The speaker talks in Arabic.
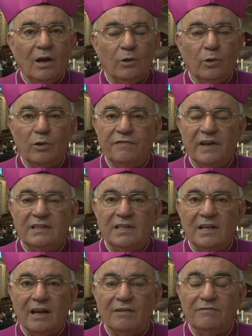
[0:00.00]

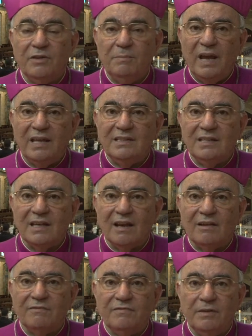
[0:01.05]
غرفتك في
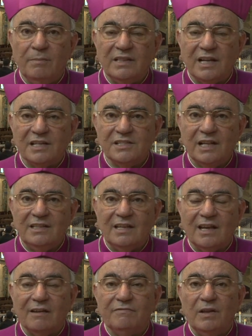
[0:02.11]
بيتك في
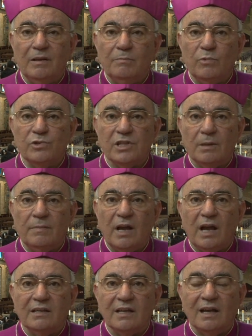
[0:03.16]
مدرستك في
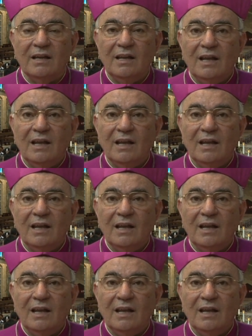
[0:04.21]
مجتمعك